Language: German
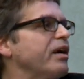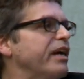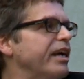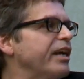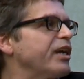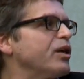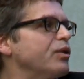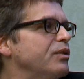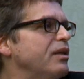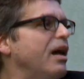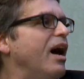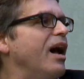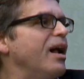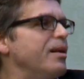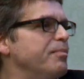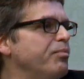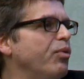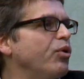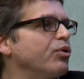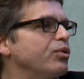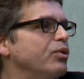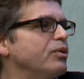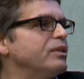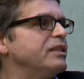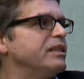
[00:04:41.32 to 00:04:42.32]
regionalem
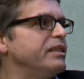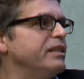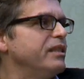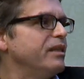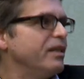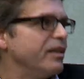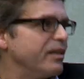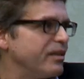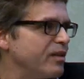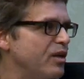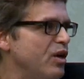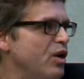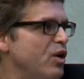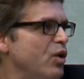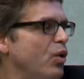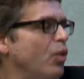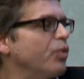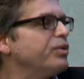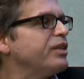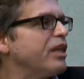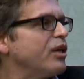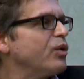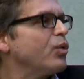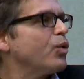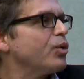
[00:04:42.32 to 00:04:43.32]
Produzieren
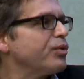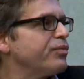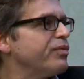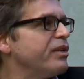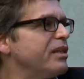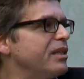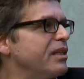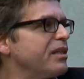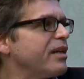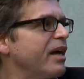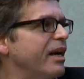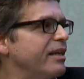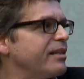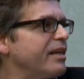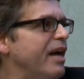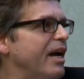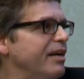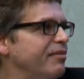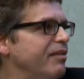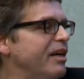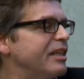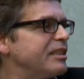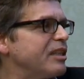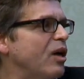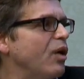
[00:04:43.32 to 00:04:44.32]
und der Notwendigkeit
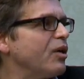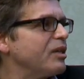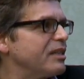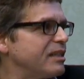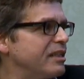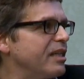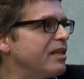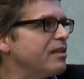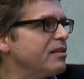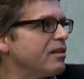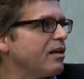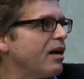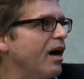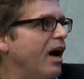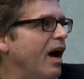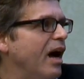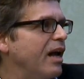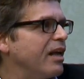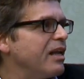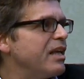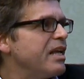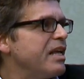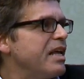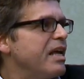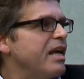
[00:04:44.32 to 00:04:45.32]
teilweise auch
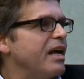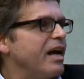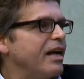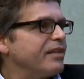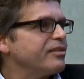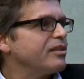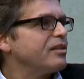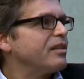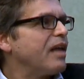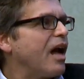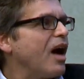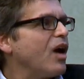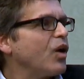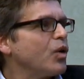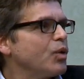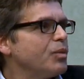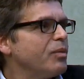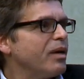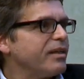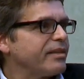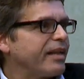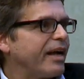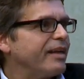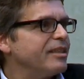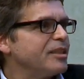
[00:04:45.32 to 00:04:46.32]
zentral. Also
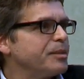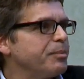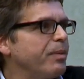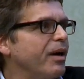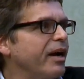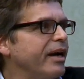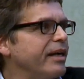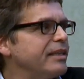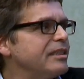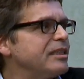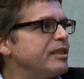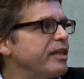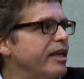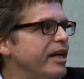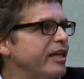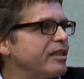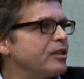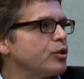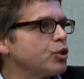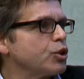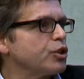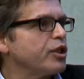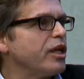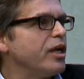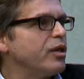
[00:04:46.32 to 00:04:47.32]
darüber Transparenz
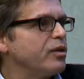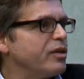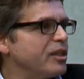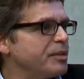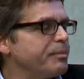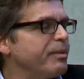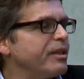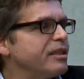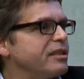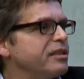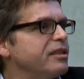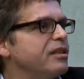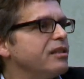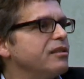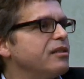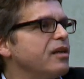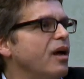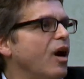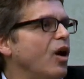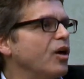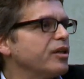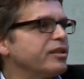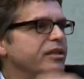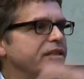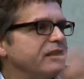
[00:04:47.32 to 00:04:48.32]
herzustellen, das passiert
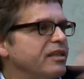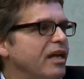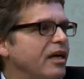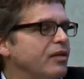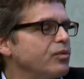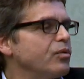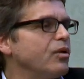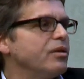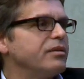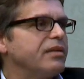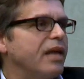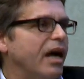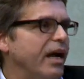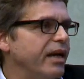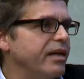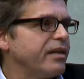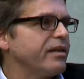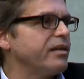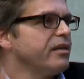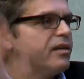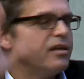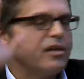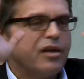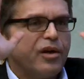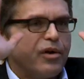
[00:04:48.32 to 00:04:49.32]
ja auch. Ich sage nur
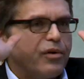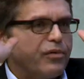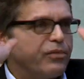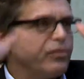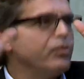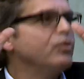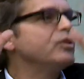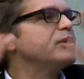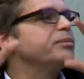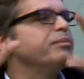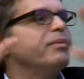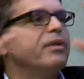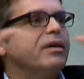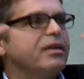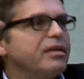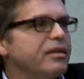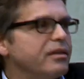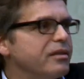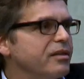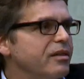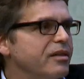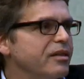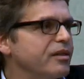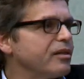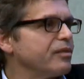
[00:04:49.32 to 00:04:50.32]
Nike, Fußbälle
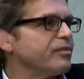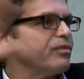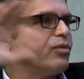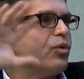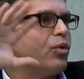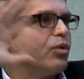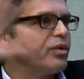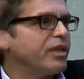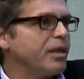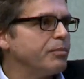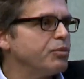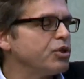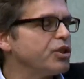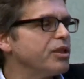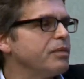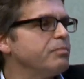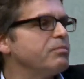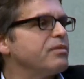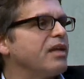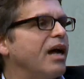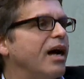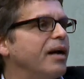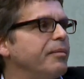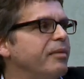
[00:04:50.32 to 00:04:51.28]
irgendwo unter bestimmten